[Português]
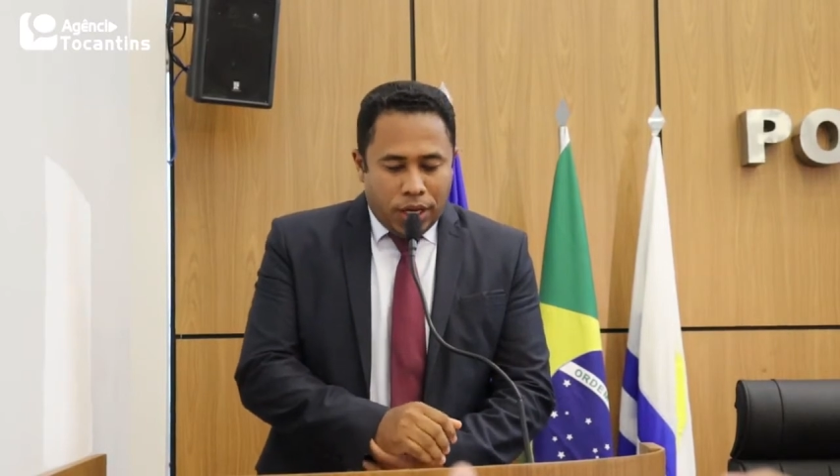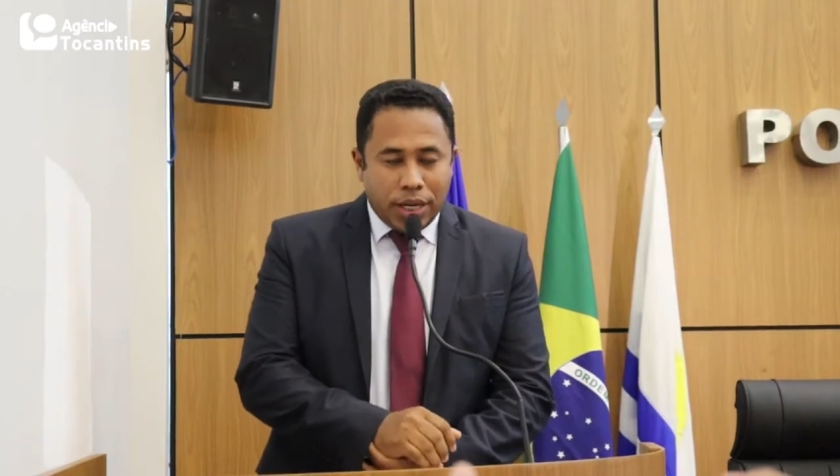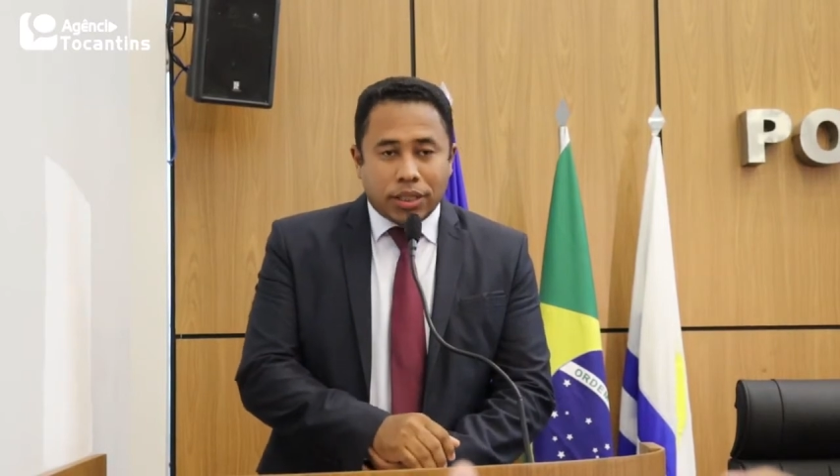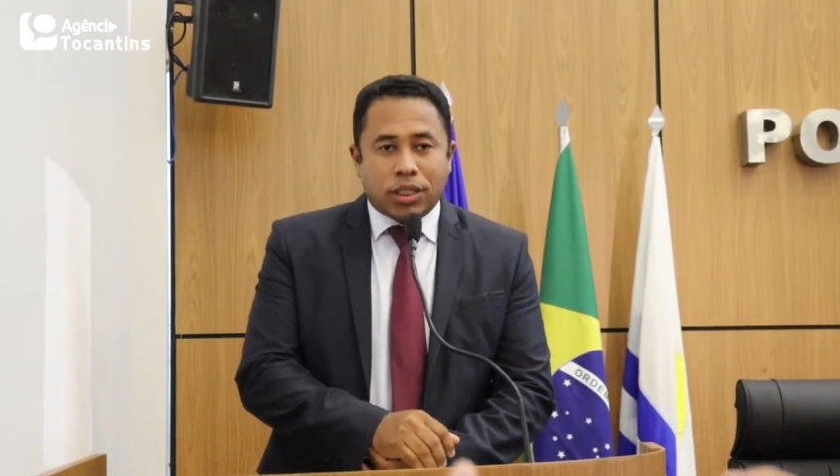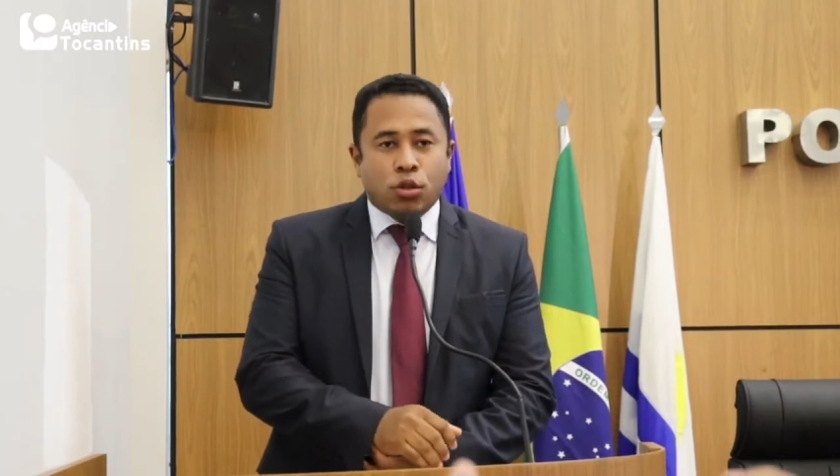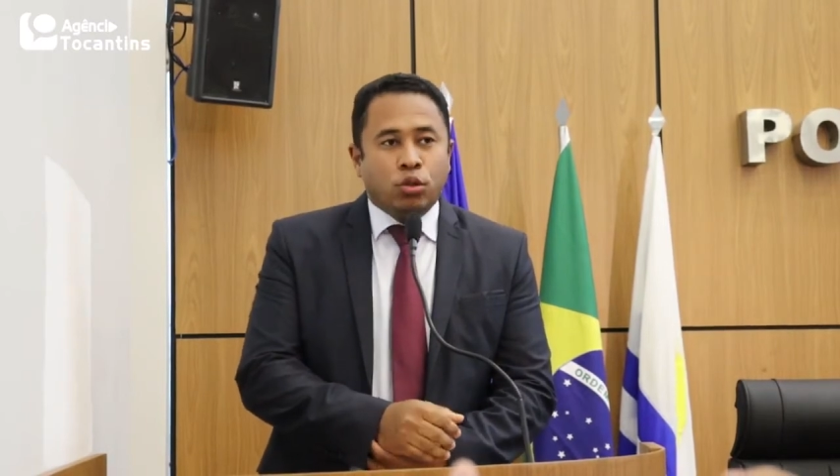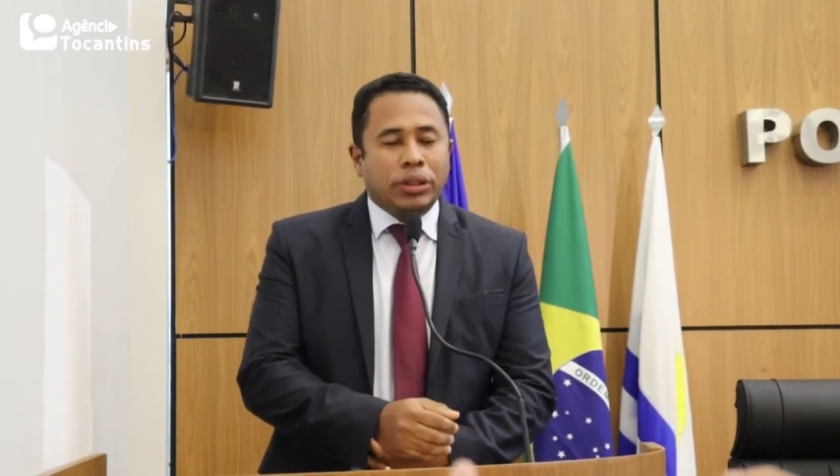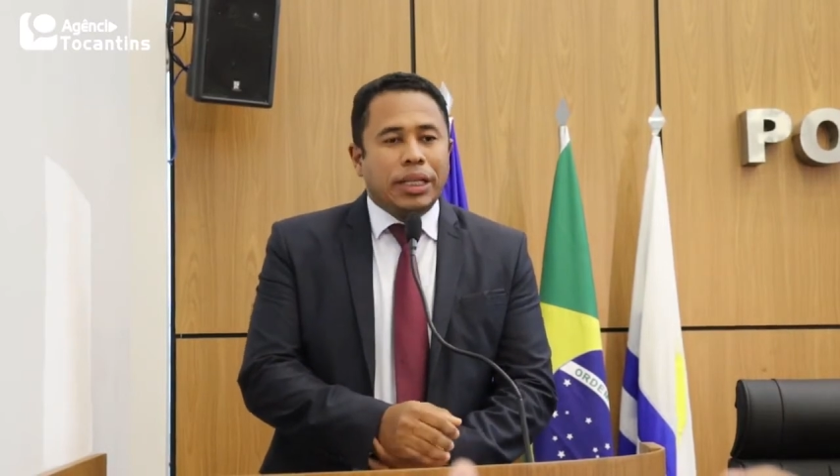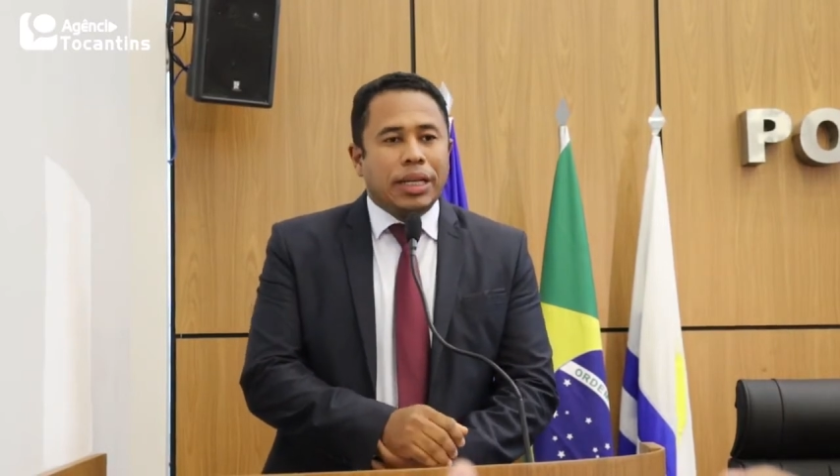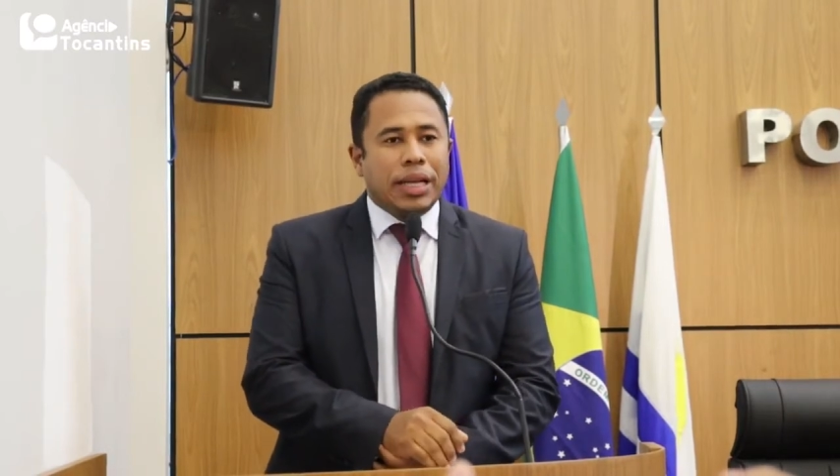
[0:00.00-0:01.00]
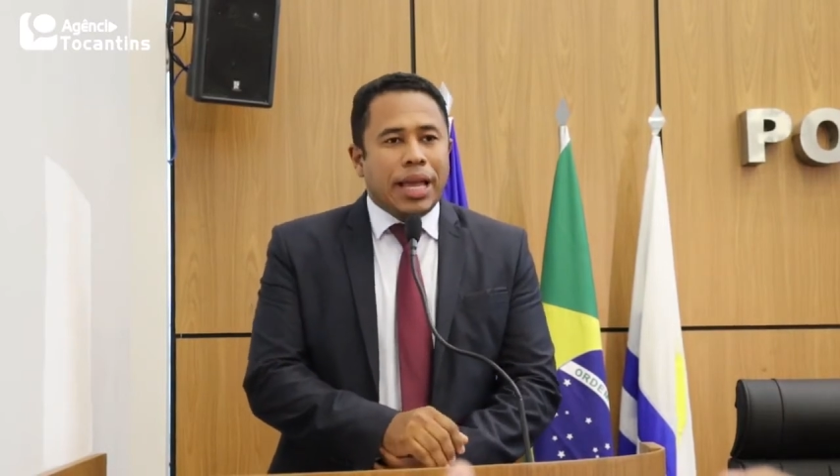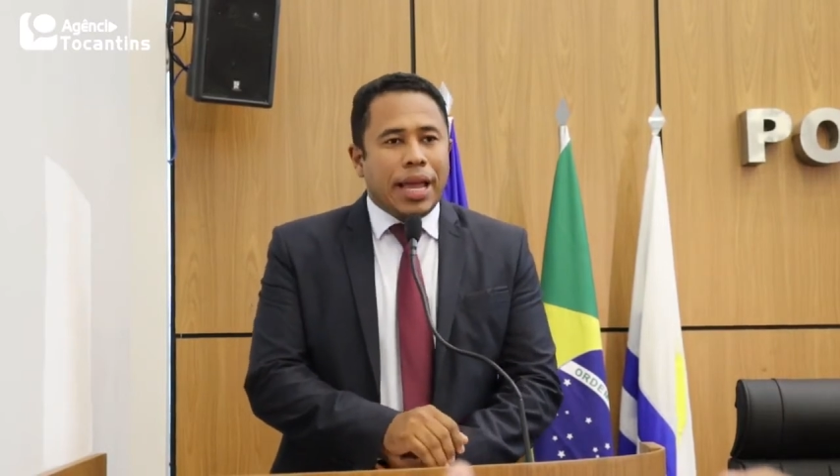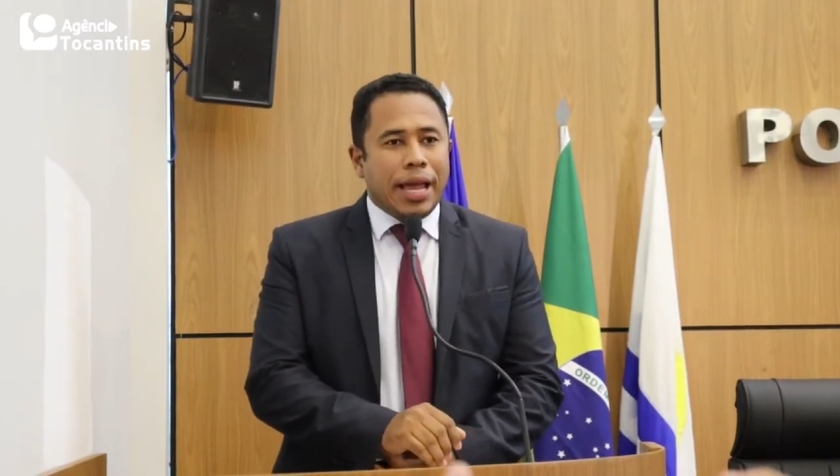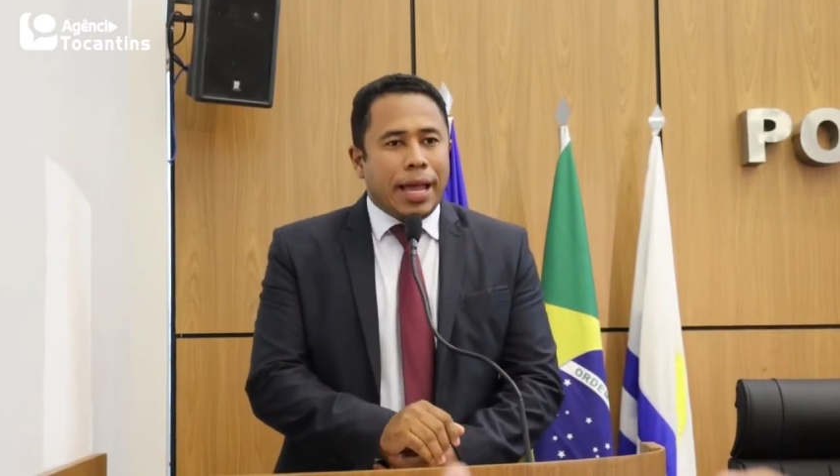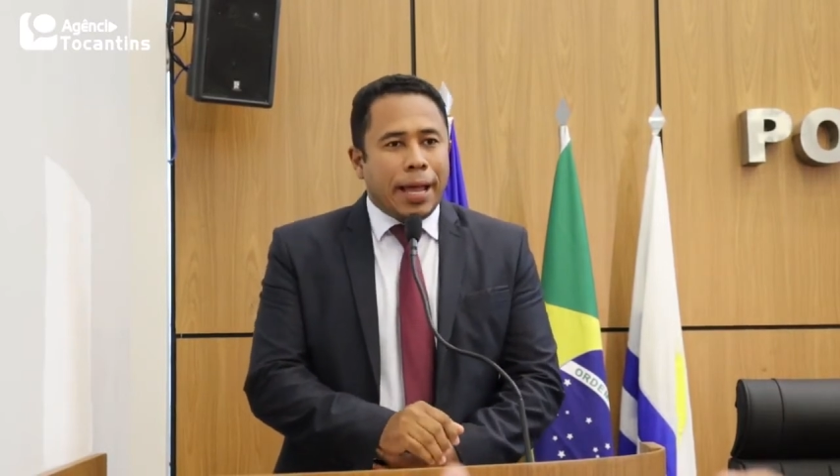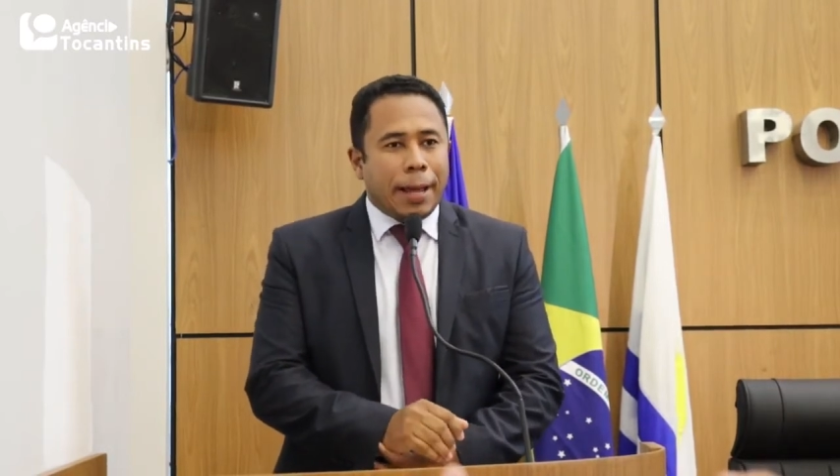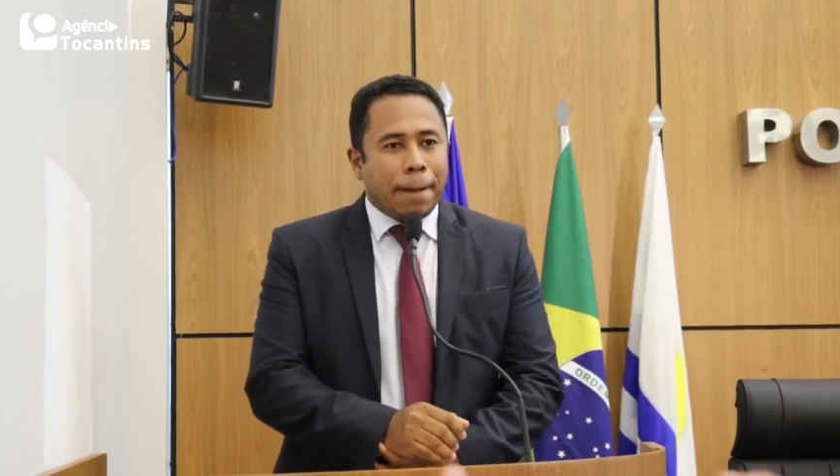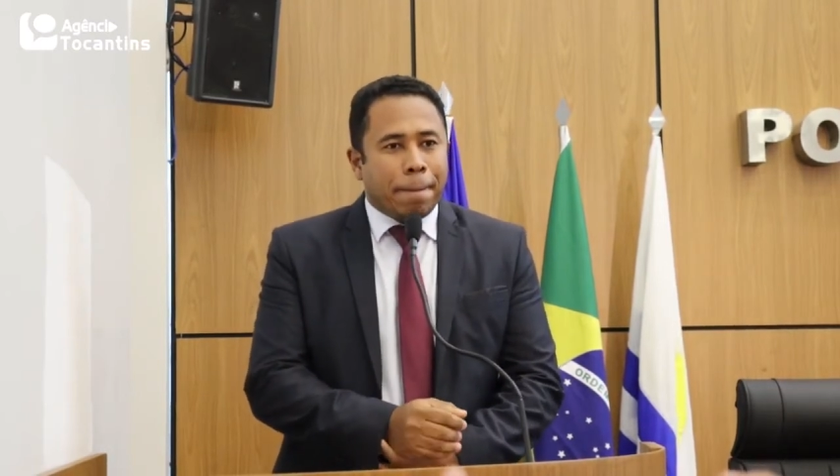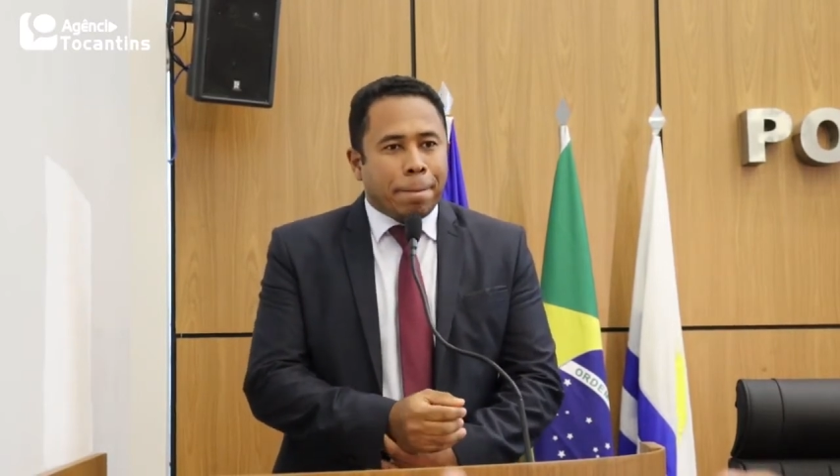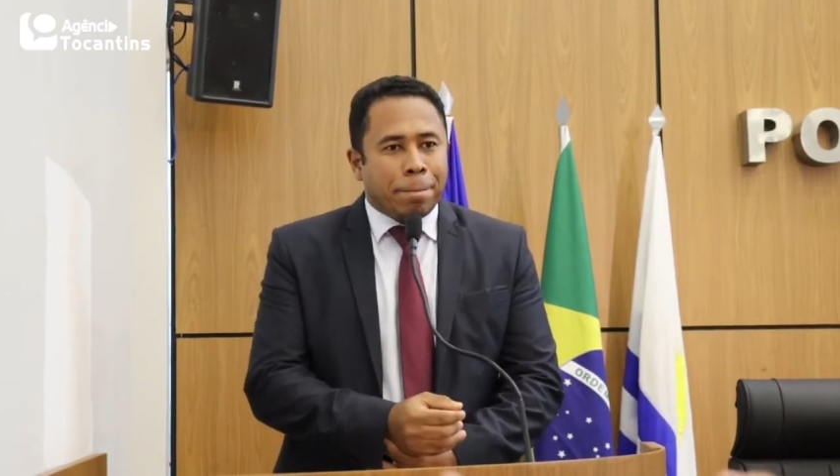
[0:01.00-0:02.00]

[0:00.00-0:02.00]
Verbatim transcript: E a segunda é